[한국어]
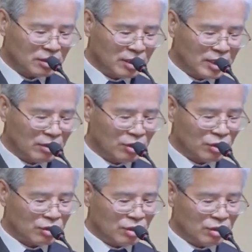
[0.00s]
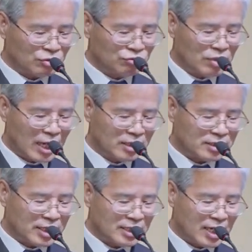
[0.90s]
그런데 여기서
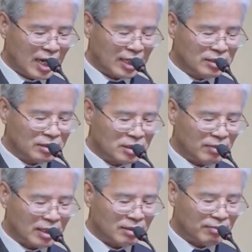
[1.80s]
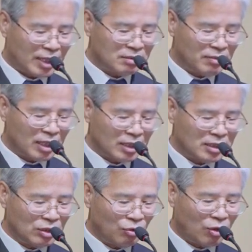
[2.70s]
누가는 제자가 아니었지만
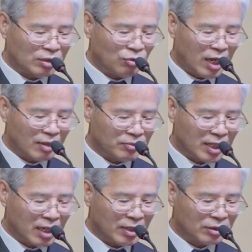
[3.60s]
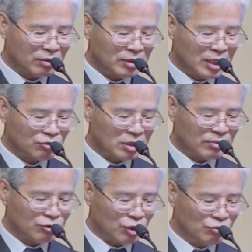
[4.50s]
마지막까지 요한과 함께 남아서
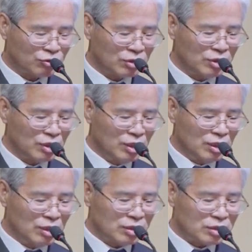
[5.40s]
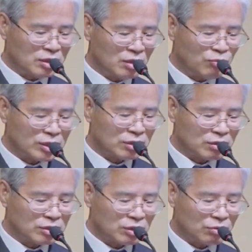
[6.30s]
예수님의 최후를 지켜보았을
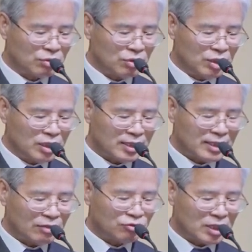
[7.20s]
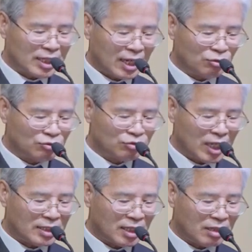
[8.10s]
것이고 나중에 강도 중에
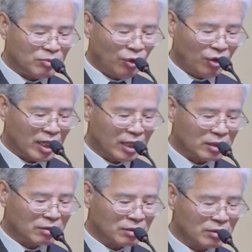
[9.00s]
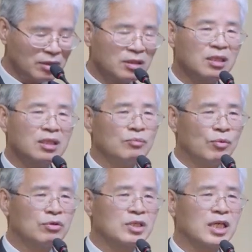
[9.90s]
한 사람이 회개하는 것을
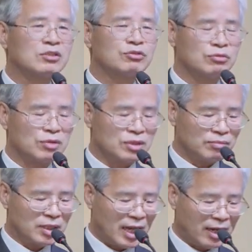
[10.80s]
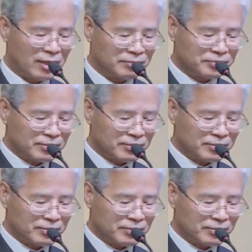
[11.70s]
목격했을 수도 있습니다.